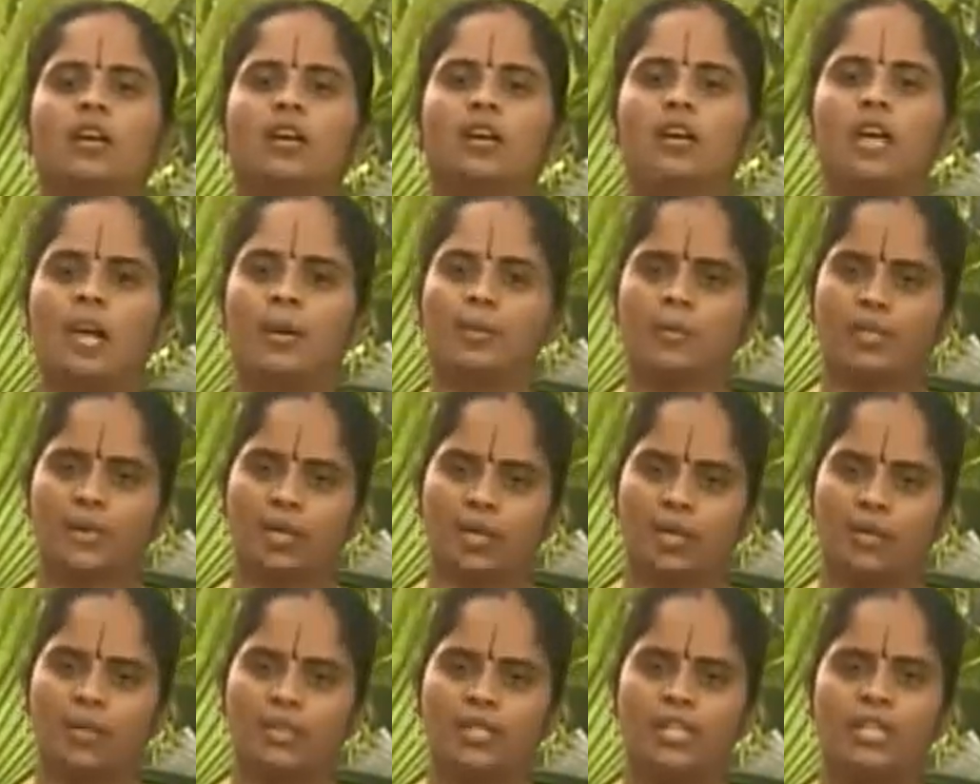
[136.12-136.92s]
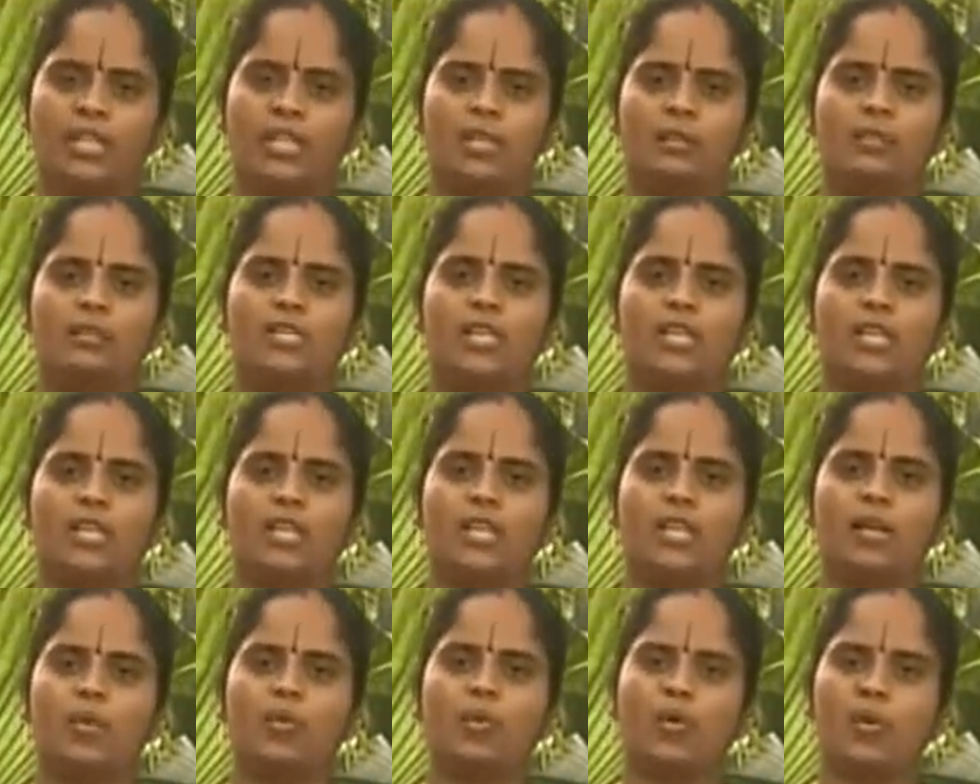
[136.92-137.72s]
நட்புக்கு மத்தியிலையும் சரி
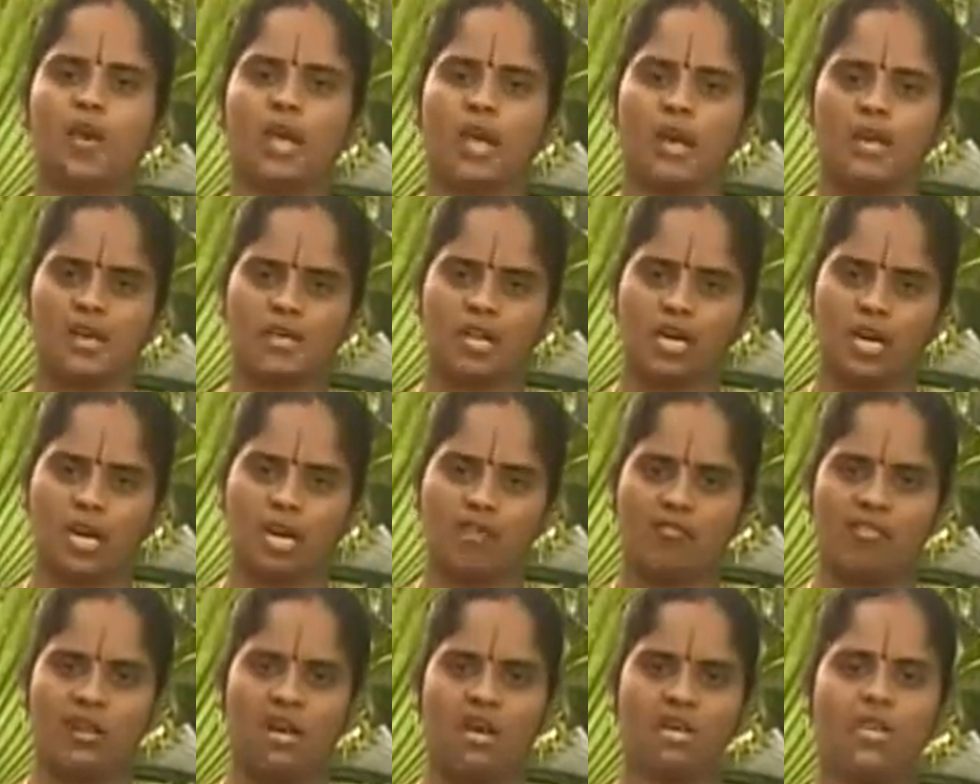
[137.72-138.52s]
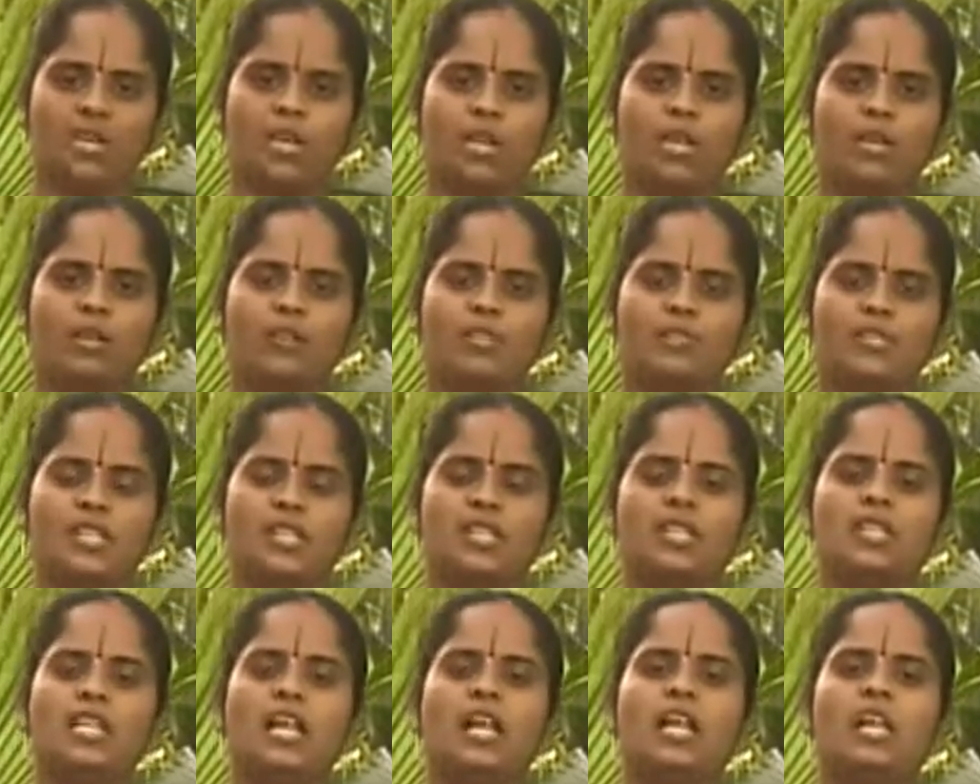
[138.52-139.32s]
நம்மளுடைய அன்றாட வாழ்க்கையிலும்
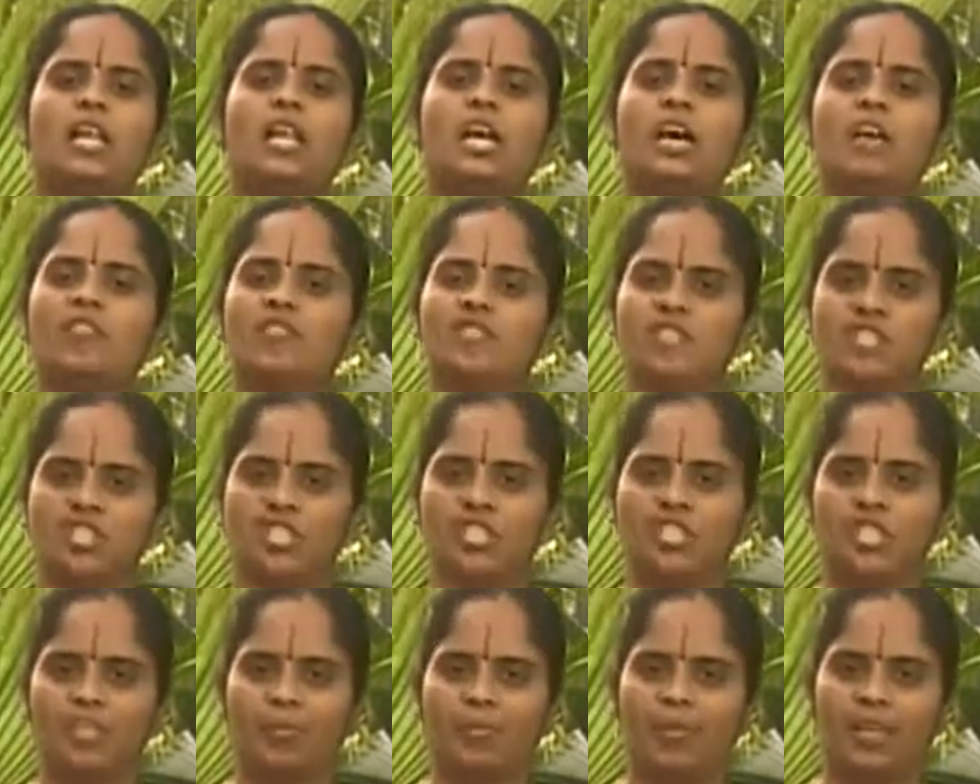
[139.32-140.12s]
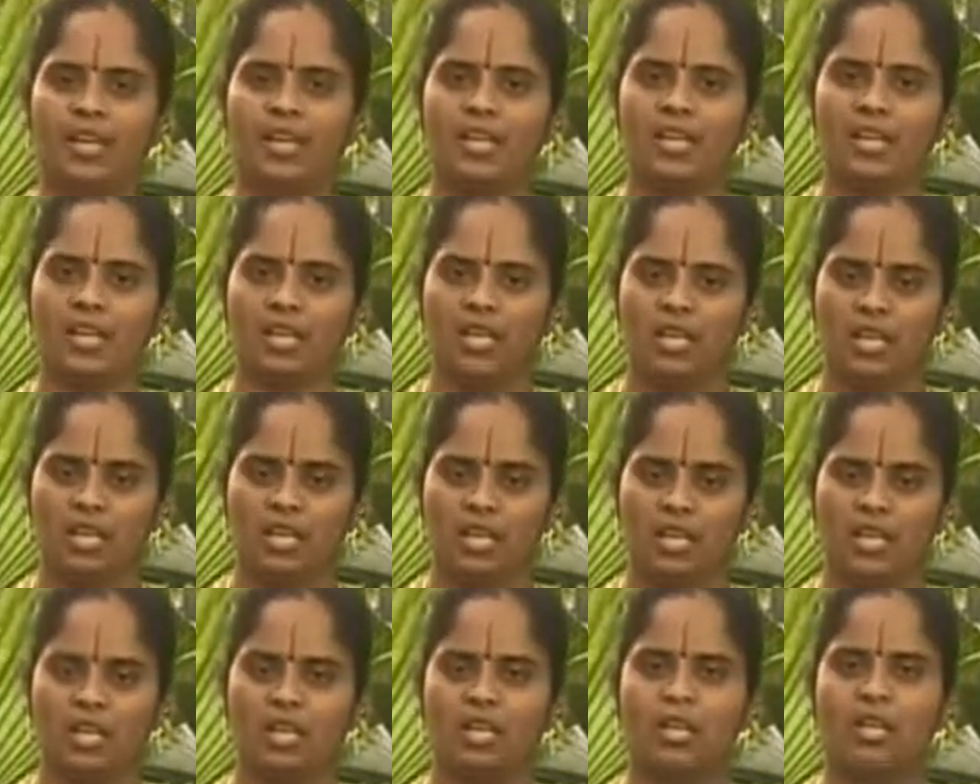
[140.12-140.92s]
சரி எல்லா விஷயத்தையுமே
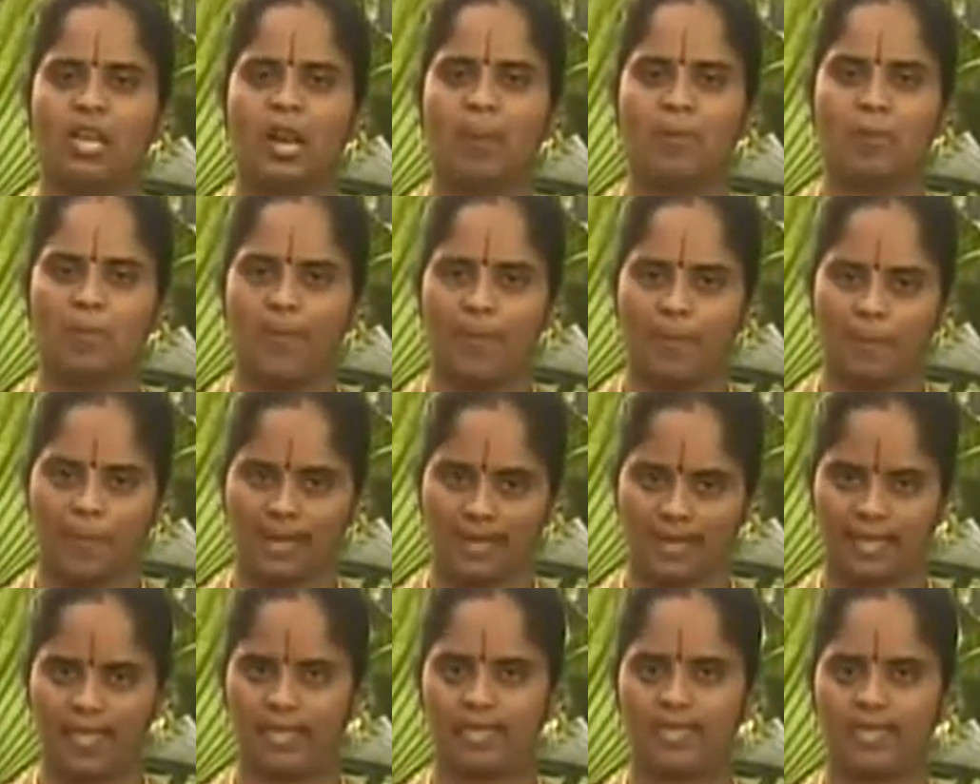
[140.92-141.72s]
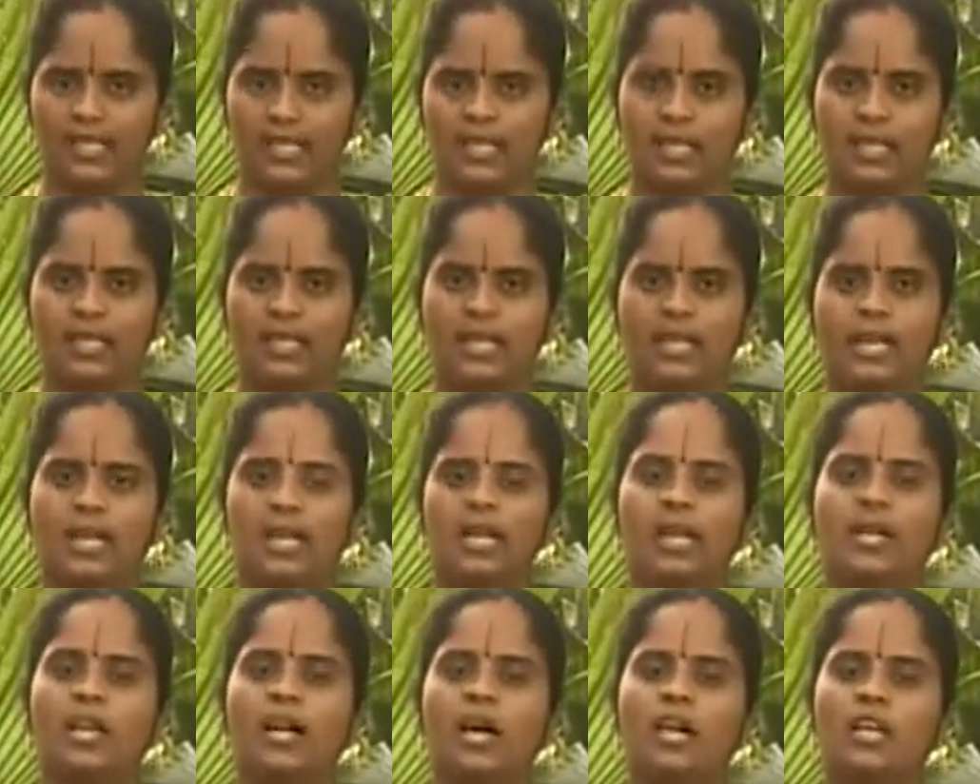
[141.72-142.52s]
நம்ம பக்கத்தில் இருக்கிற
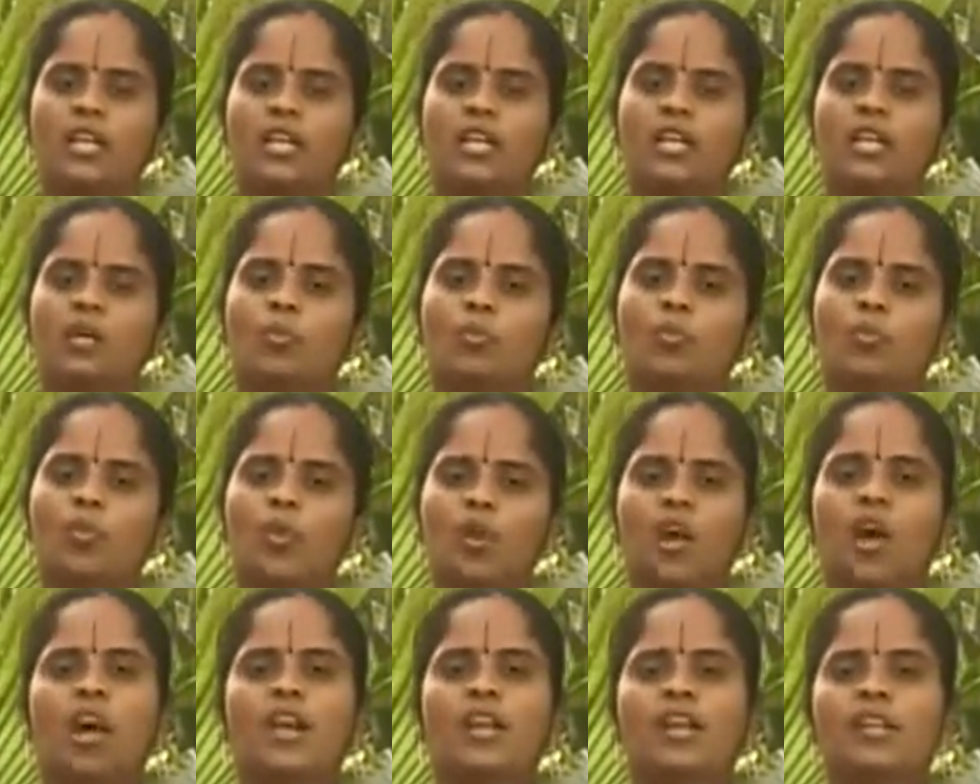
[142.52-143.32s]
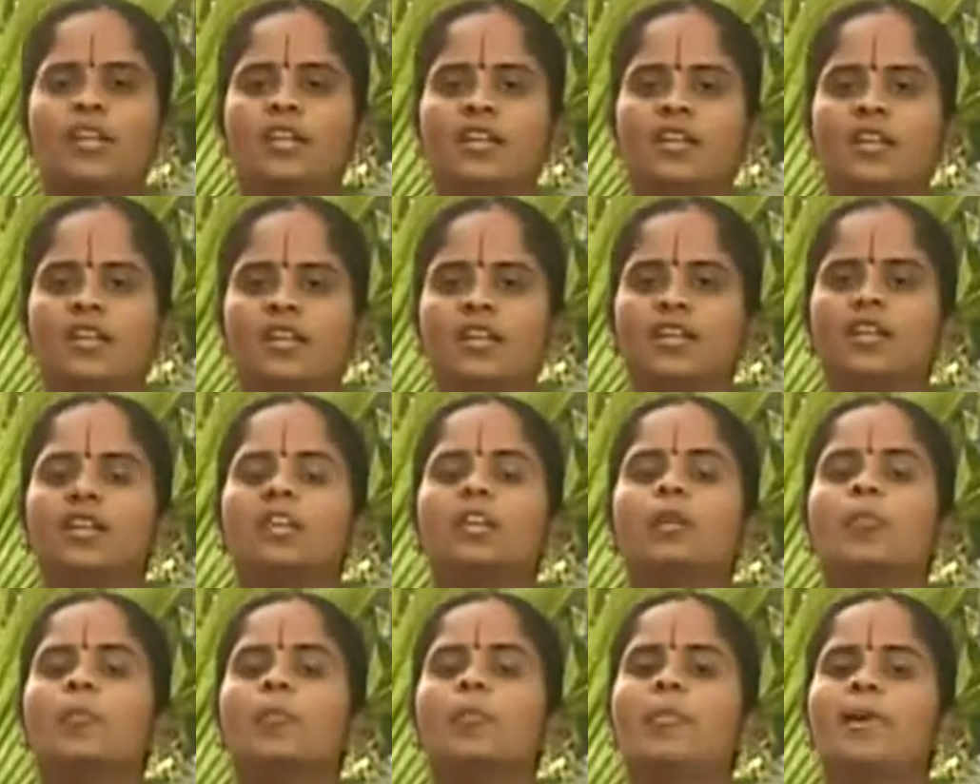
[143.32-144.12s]
கண்ணுக்கு முன்னாடி இருக்கிறதுக்கு
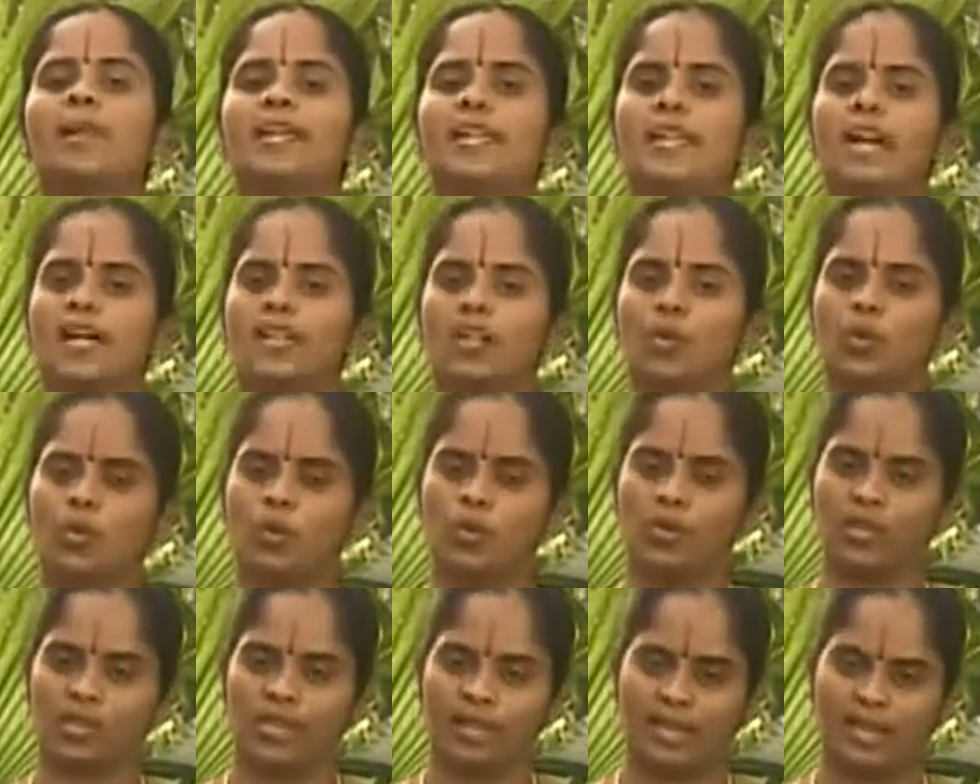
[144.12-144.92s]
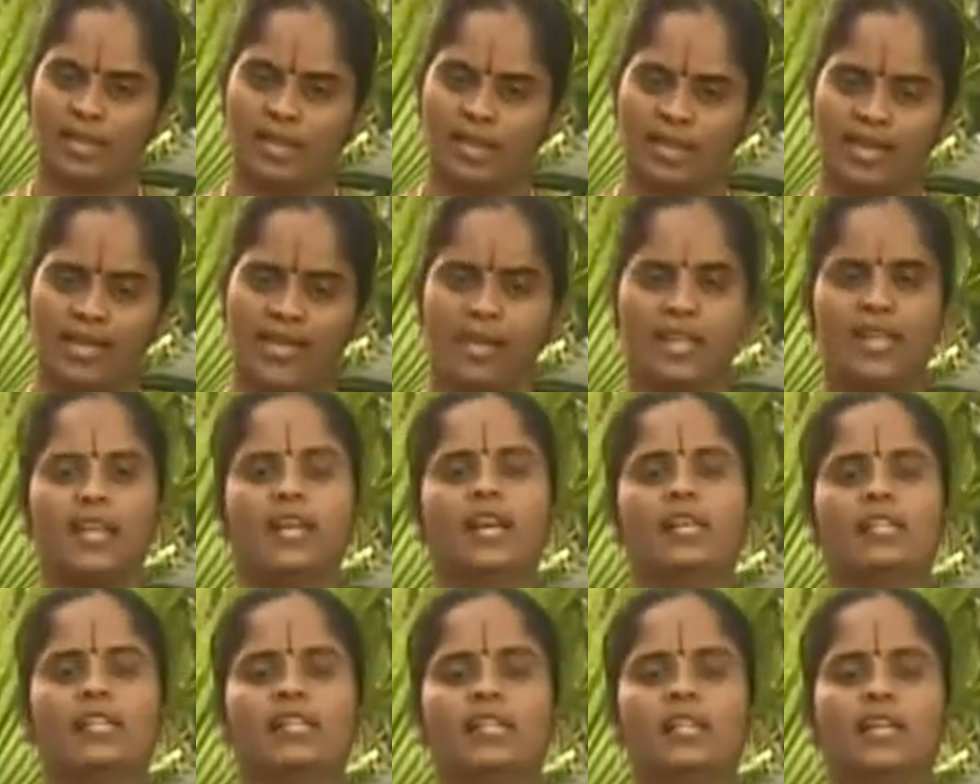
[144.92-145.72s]
நம்ம மரியாதை கொடுக்கறதே
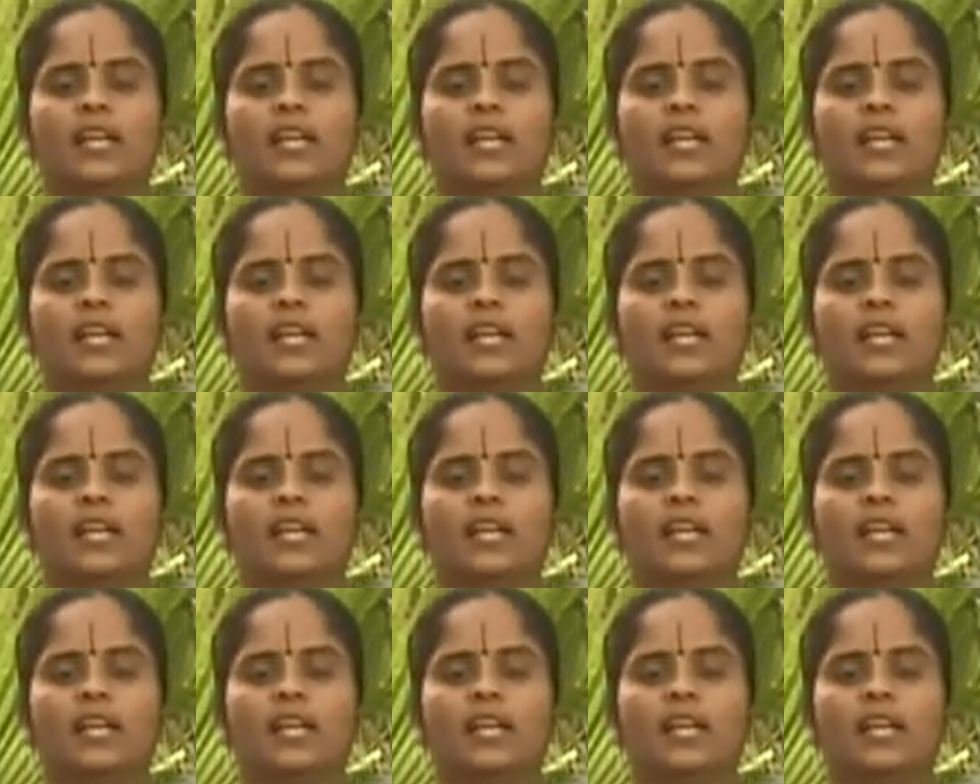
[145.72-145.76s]
கிடையாது